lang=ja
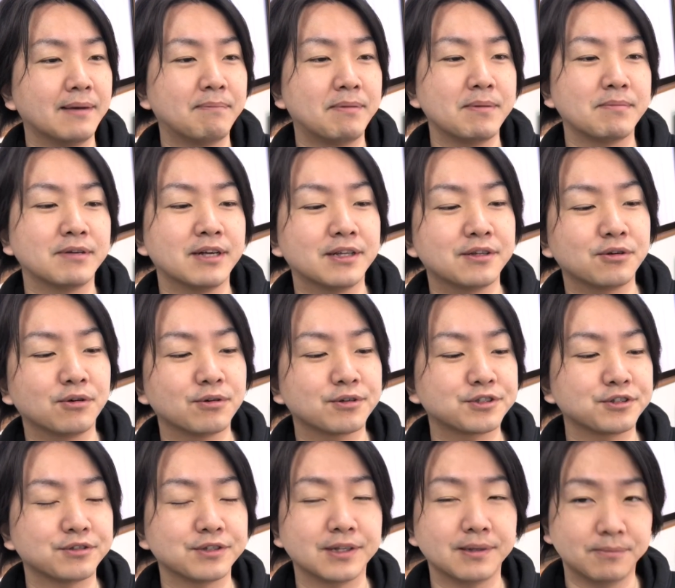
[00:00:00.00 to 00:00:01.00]
やっぱり
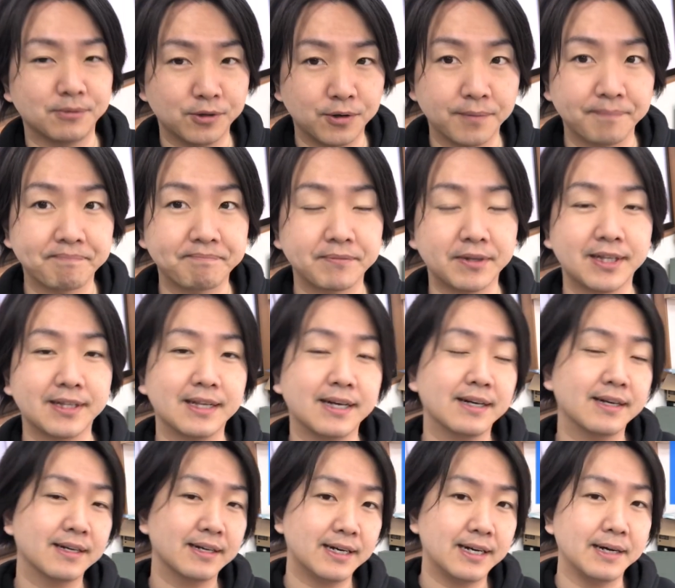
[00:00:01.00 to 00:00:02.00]
ブランドオークションでも値
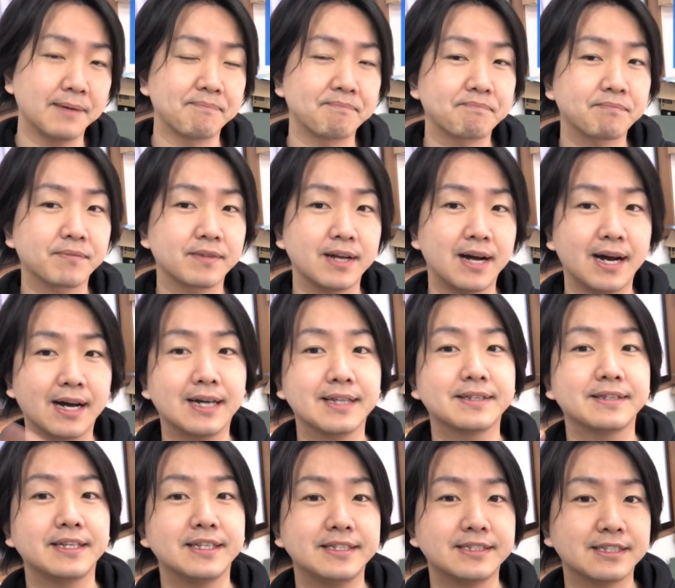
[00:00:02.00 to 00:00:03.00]
段が上
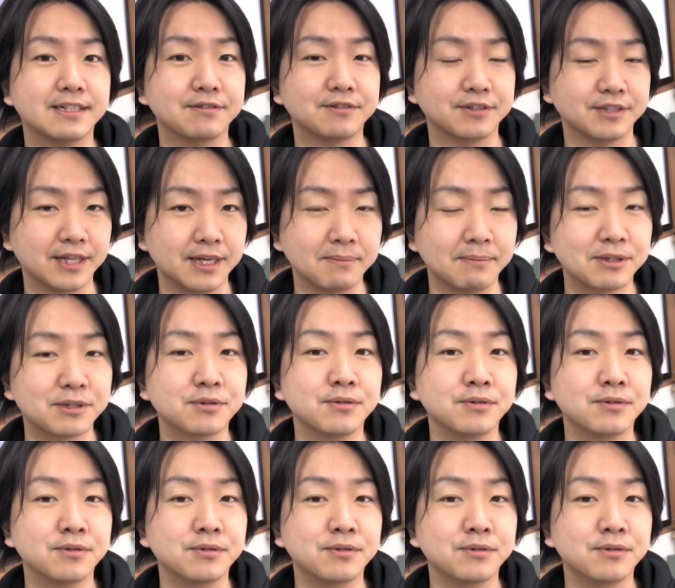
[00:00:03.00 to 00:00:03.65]
がっていっちゃうので、まあ、